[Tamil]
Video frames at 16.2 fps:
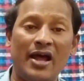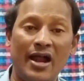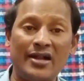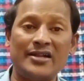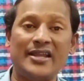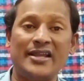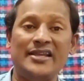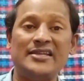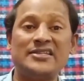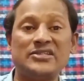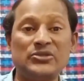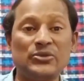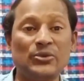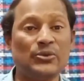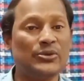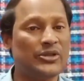நாட்டை
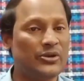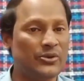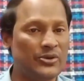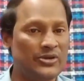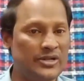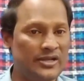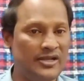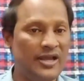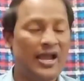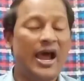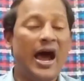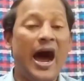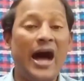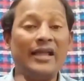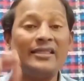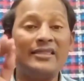சூழ்ந்து கொண்டு
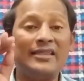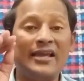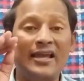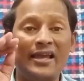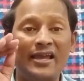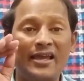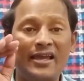அந்த